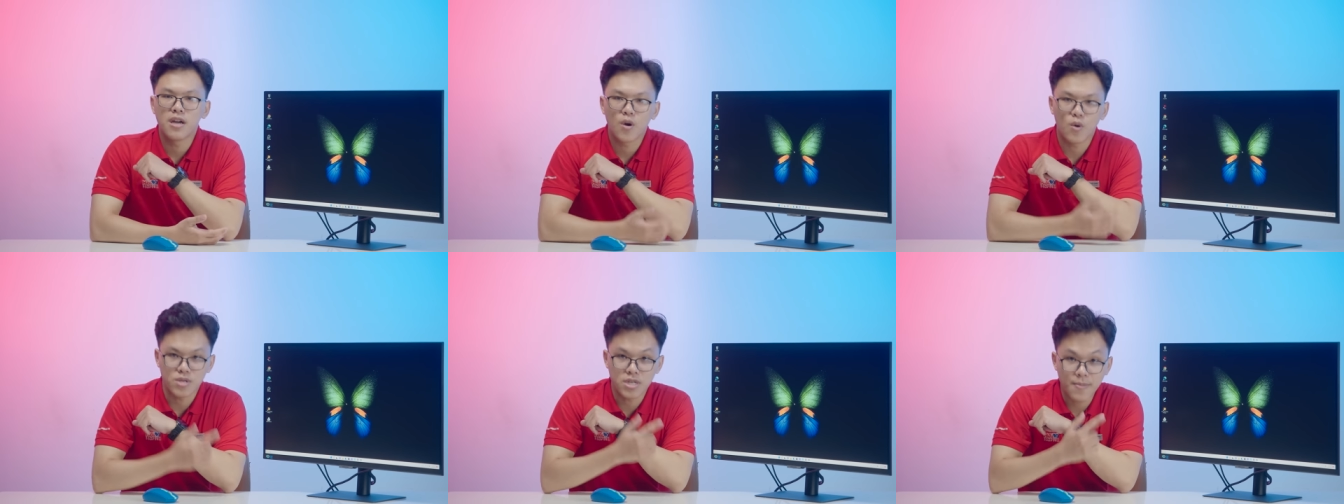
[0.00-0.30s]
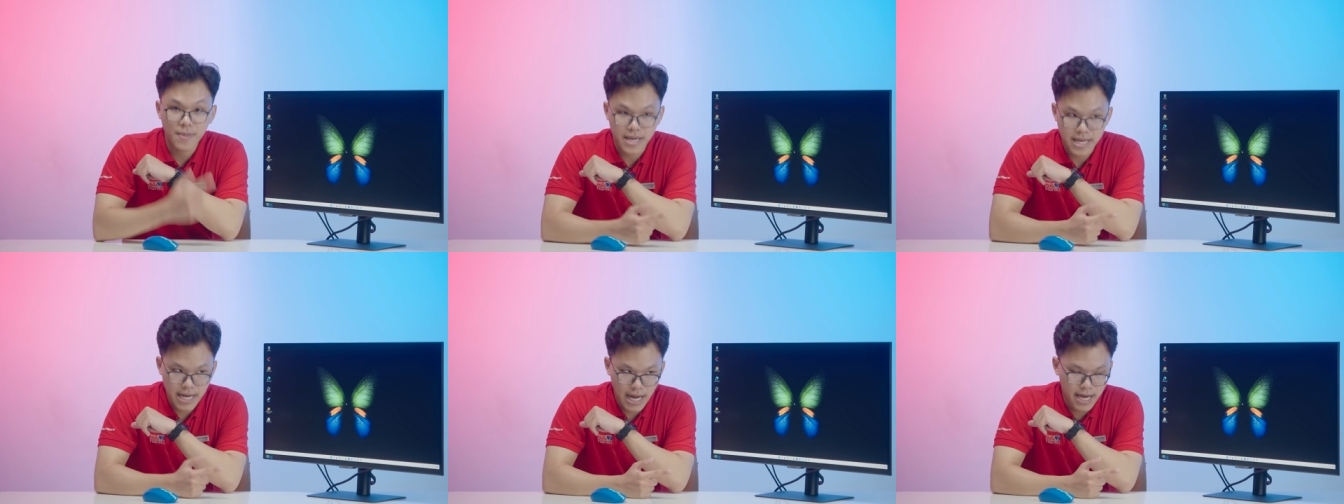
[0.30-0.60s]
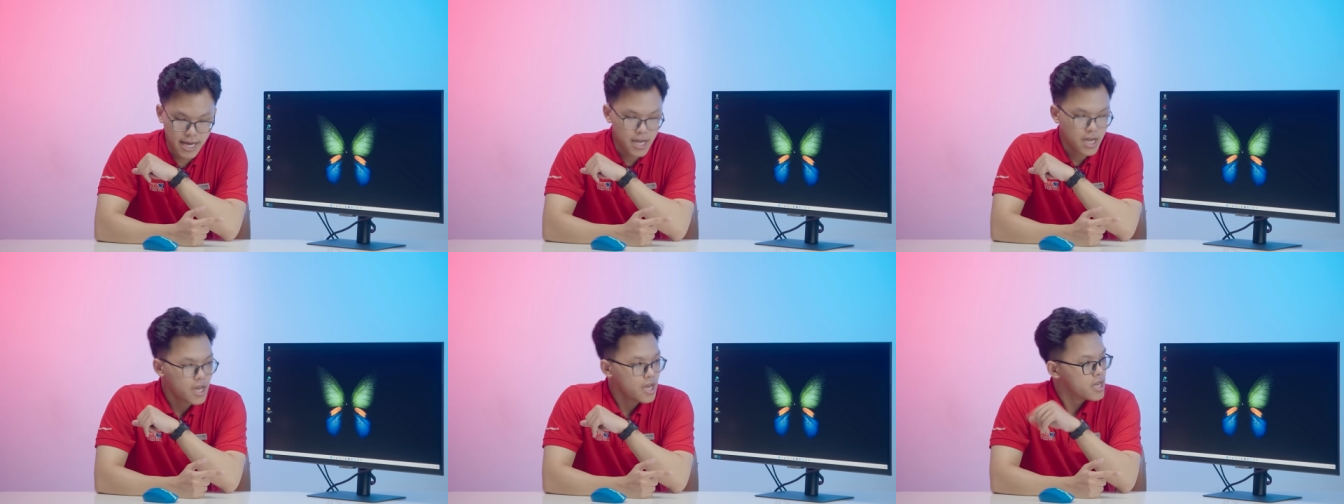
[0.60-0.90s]
của chiếc màn hình
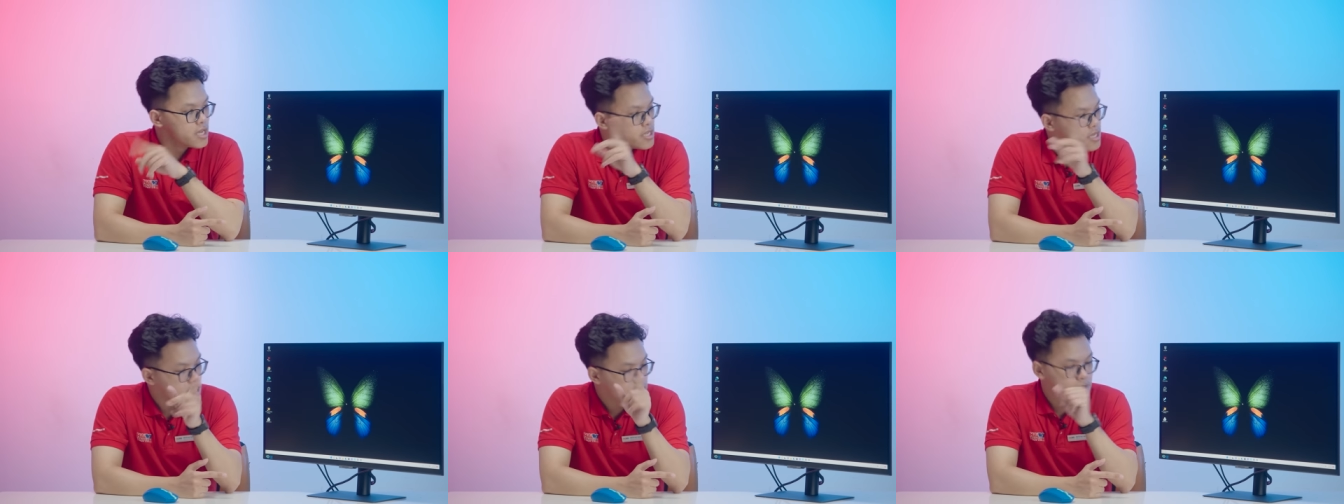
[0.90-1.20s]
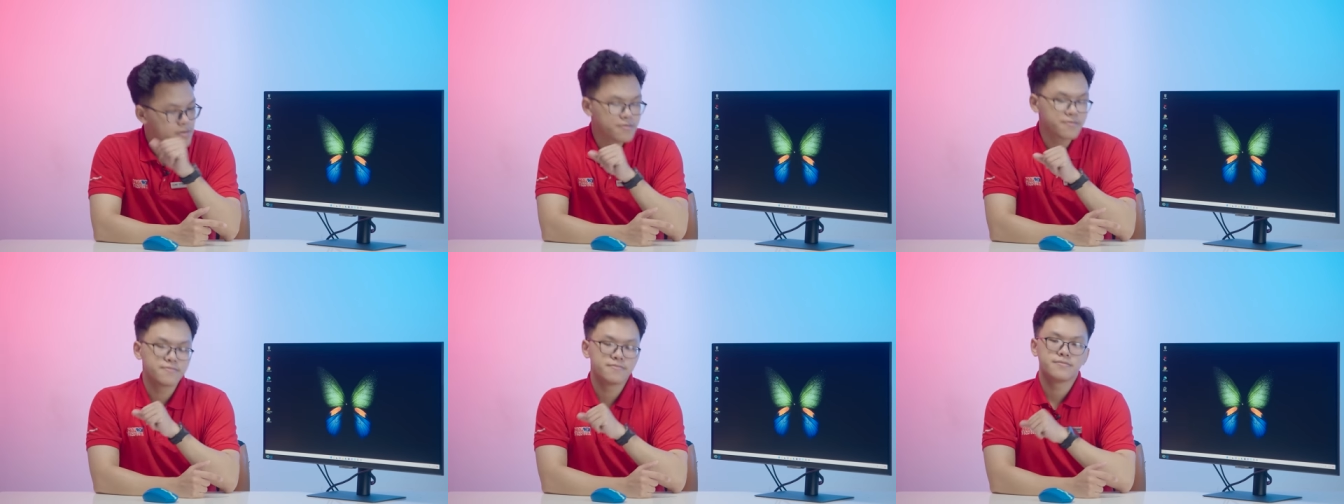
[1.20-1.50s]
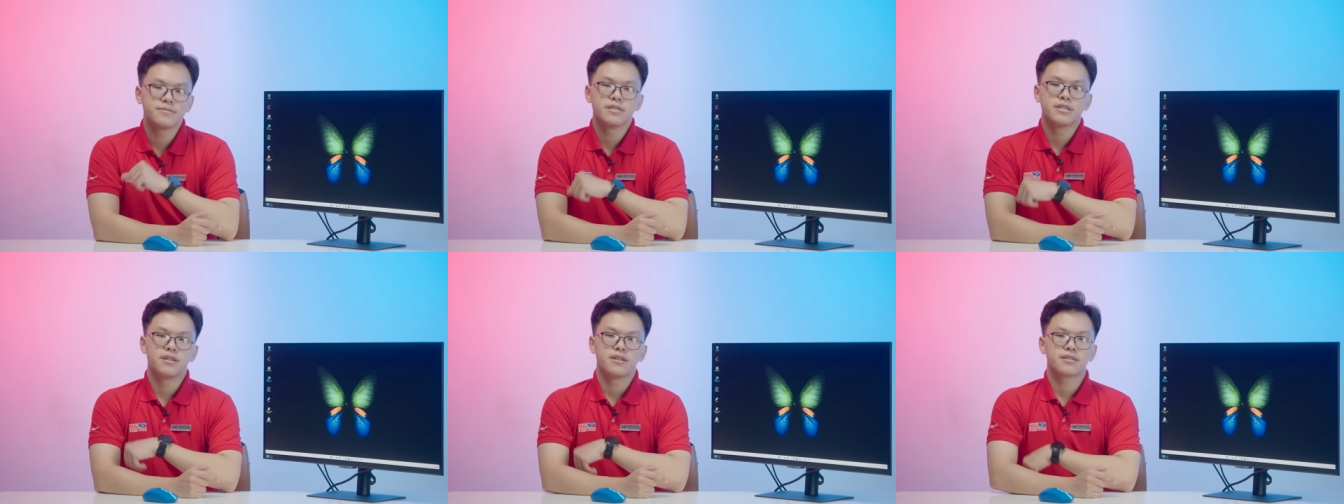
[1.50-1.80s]
này. Nhưng
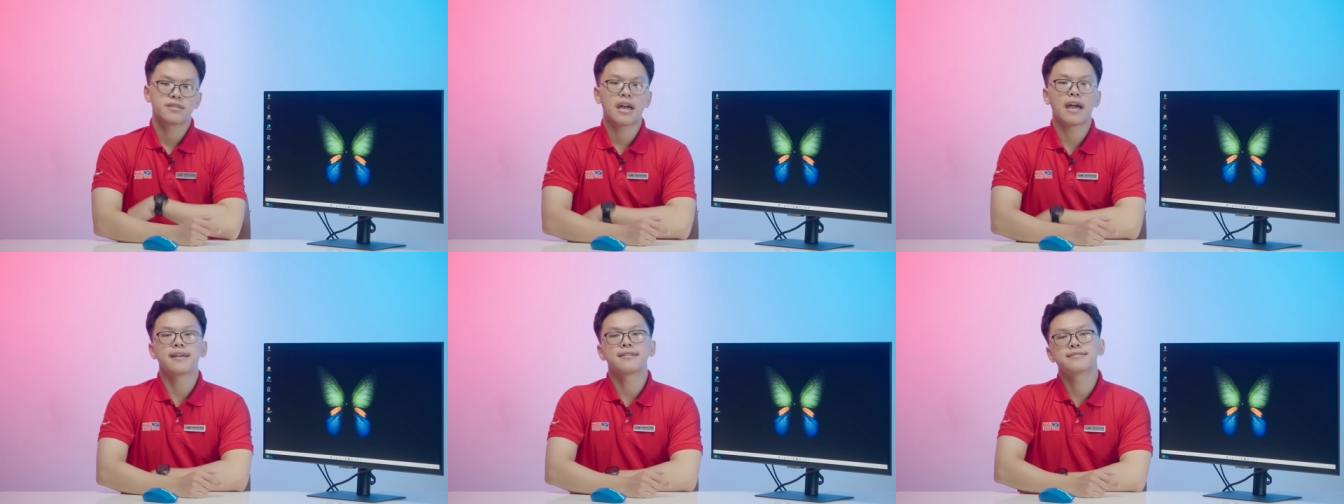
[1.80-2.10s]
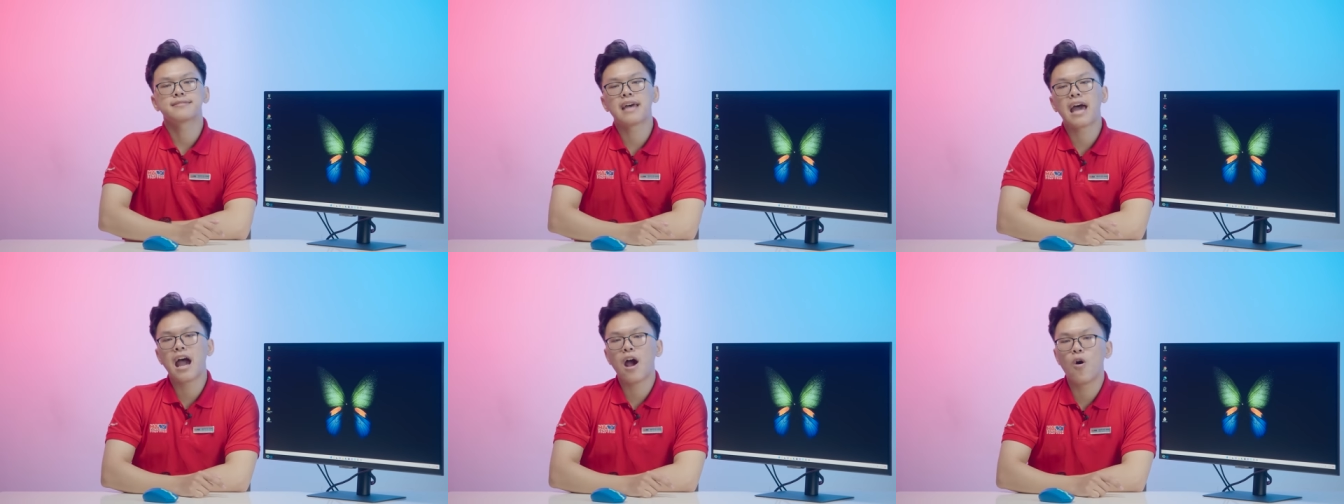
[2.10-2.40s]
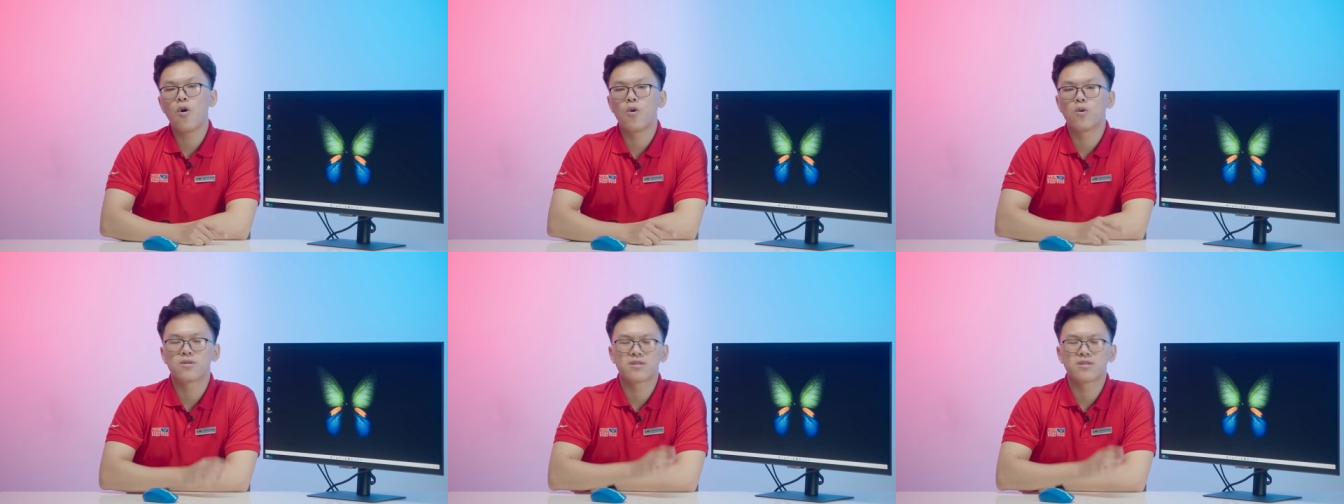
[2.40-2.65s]
tại sao